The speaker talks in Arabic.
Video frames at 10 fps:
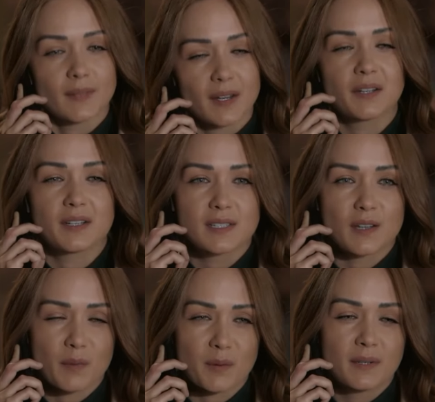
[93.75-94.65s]
خلص
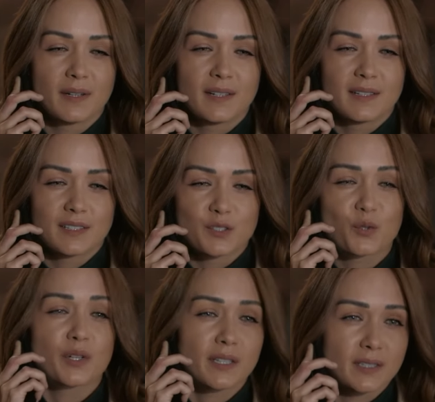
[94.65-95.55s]
تمام
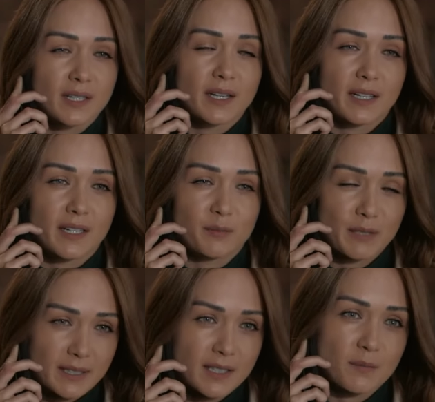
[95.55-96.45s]
شكرا كثير لك
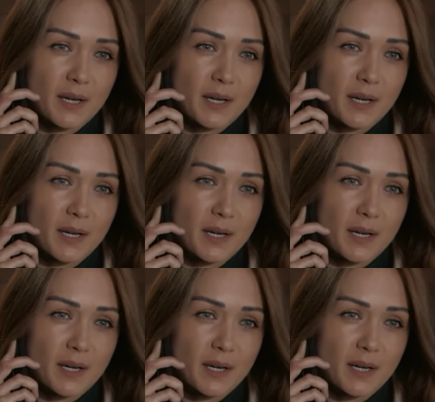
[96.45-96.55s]
بنلتقي